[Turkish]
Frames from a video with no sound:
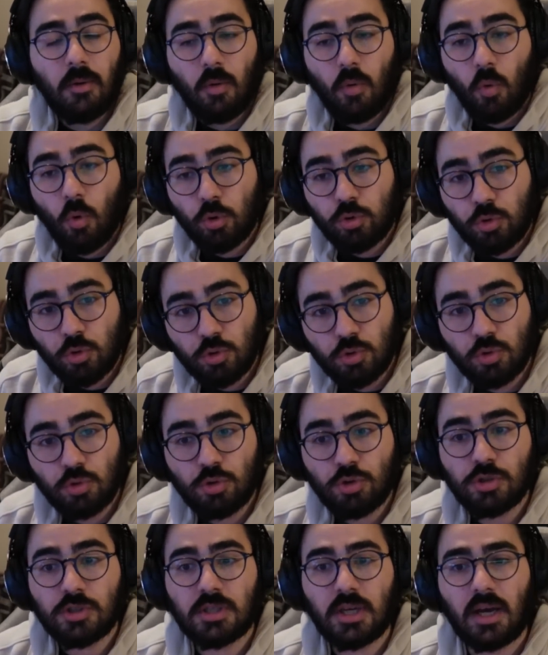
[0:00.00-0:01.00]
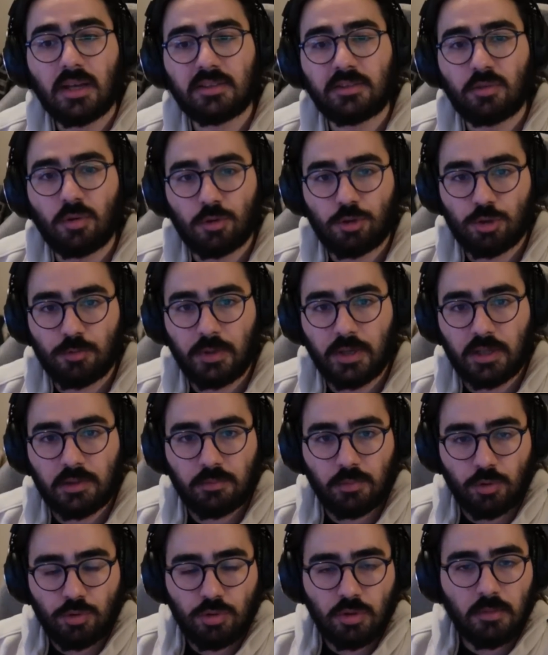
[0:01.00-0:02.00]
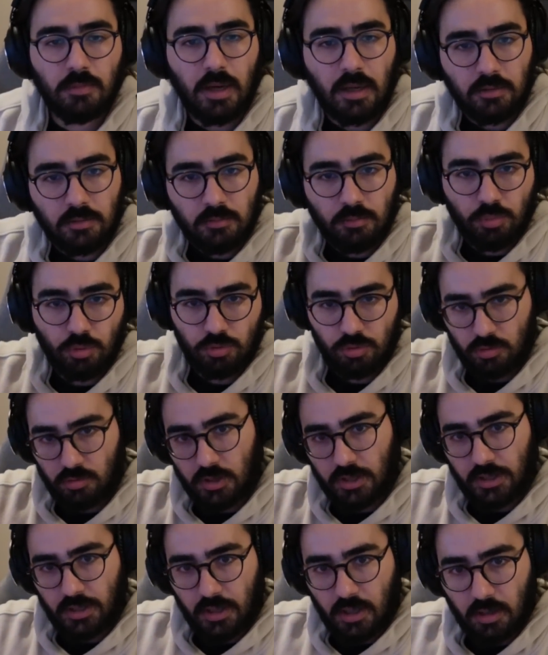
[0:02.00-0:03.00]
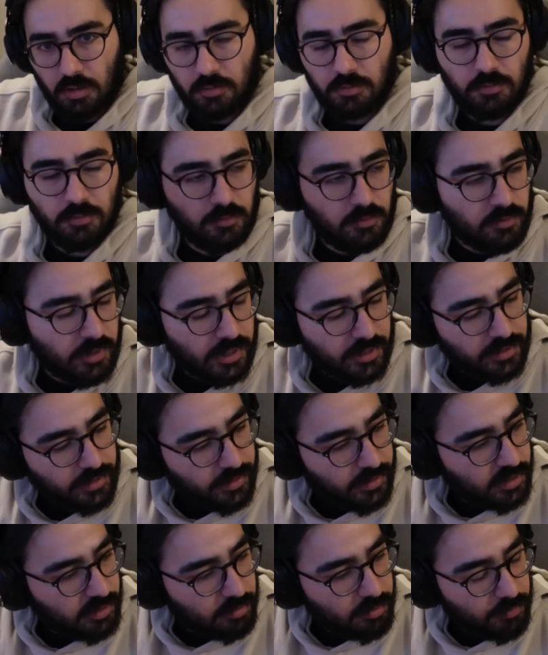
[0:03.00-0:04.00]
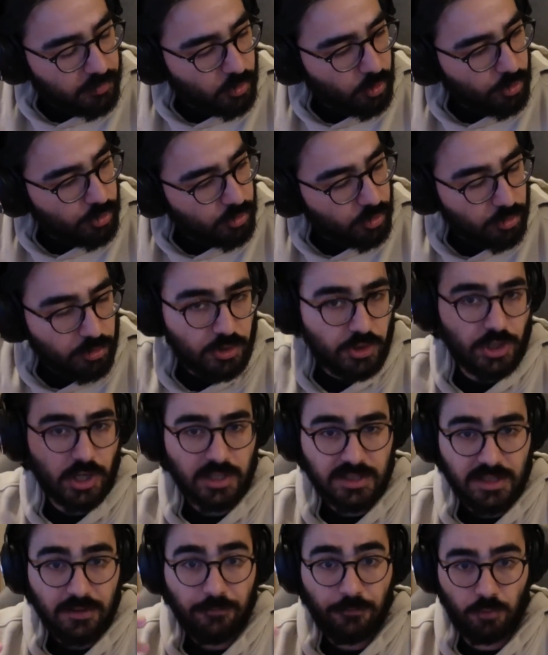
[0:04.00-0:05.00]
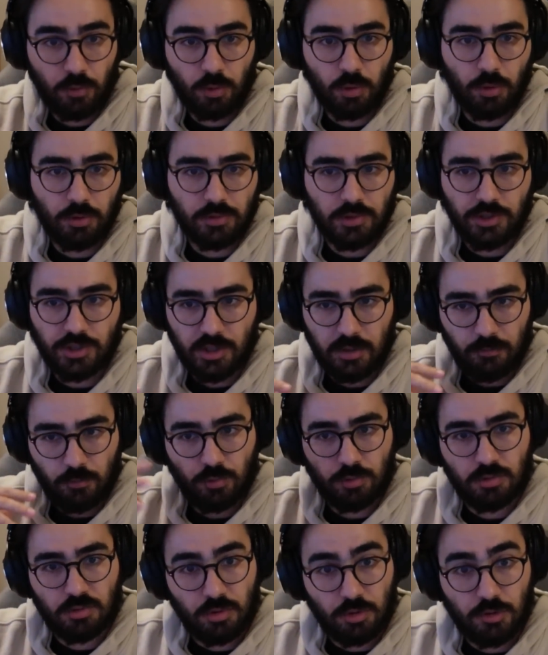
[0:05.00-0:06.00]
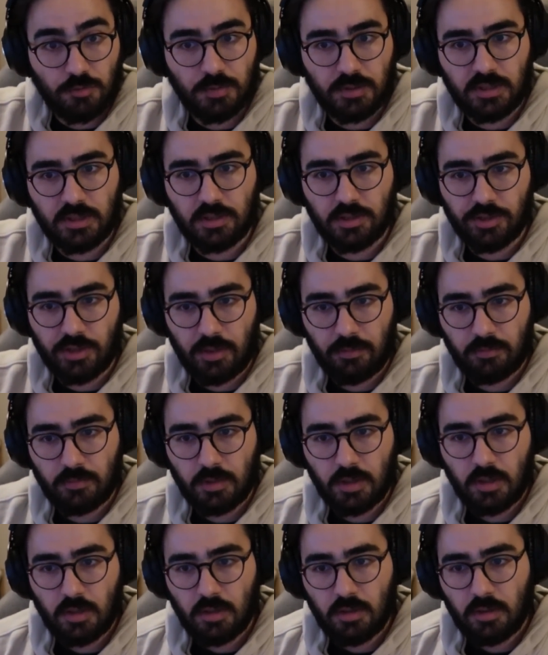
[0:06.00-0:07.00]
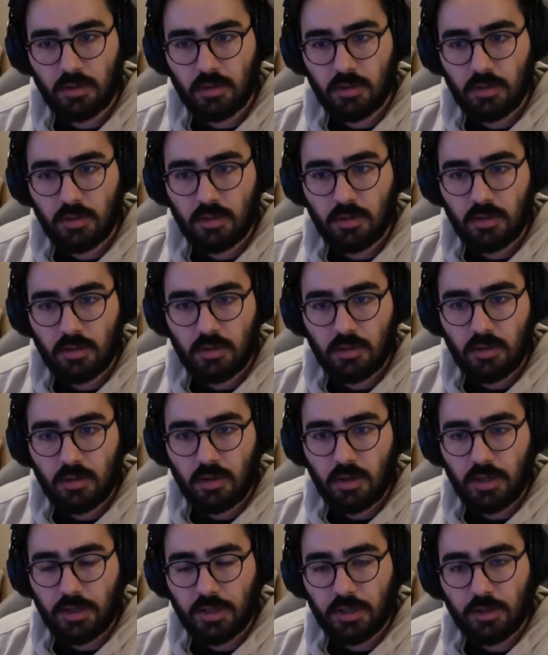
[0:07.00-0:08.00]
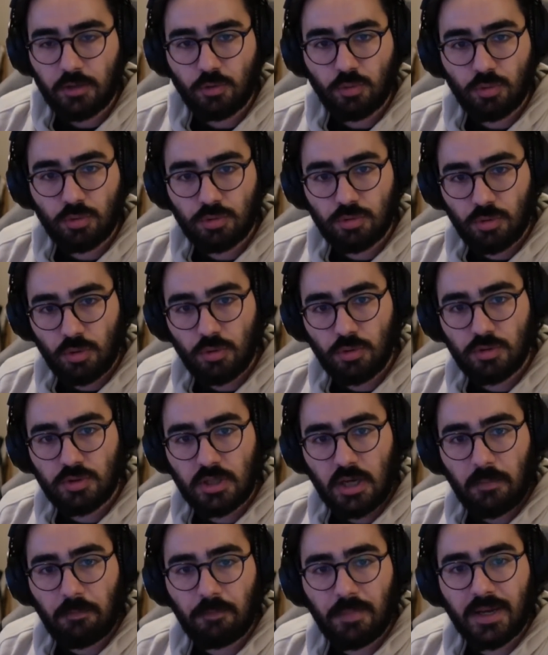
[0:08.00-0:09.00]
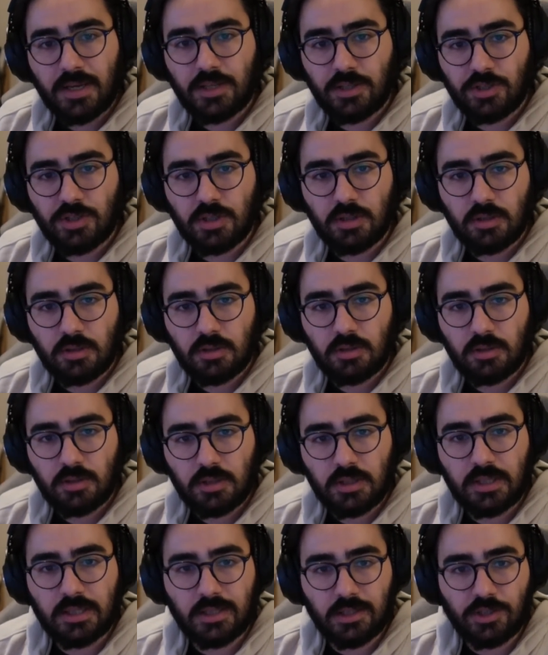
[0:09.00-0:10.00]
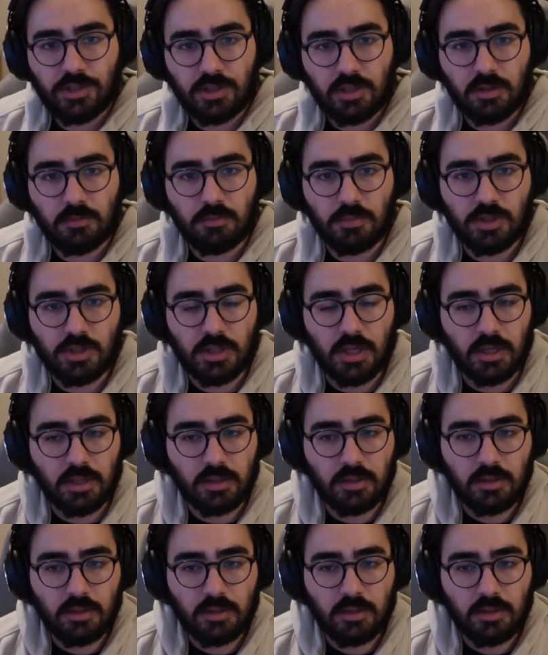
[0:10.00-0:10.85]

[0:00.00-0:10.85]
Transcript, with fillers: 30. saatte hoşuma gitmiyor. Çünkü ben bu tür hani RDR gibi bir oyun oynayacaksam full oynayacağım. %100 bitireceğim. Hani %100 yapmak için giriştiğim bir şey.